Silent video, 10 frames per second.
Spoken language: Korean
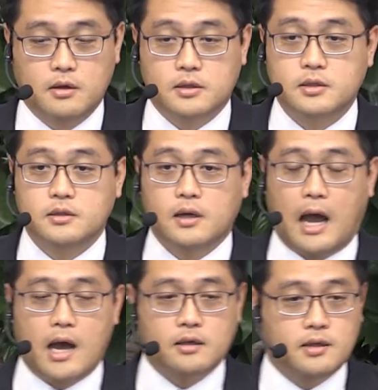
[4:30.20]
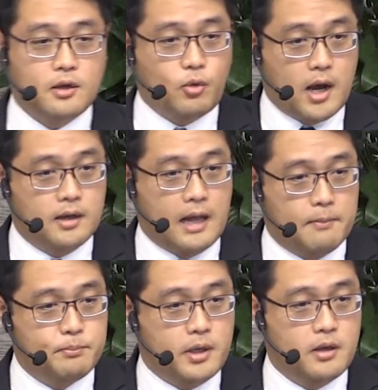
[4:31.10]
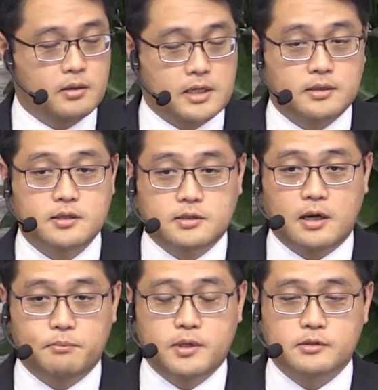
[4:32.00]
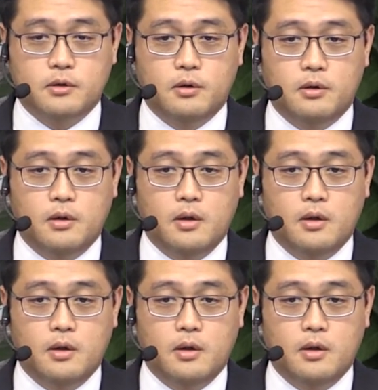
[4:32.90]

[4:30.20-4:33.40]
그 아이의 관 앞에 장례식 앞에서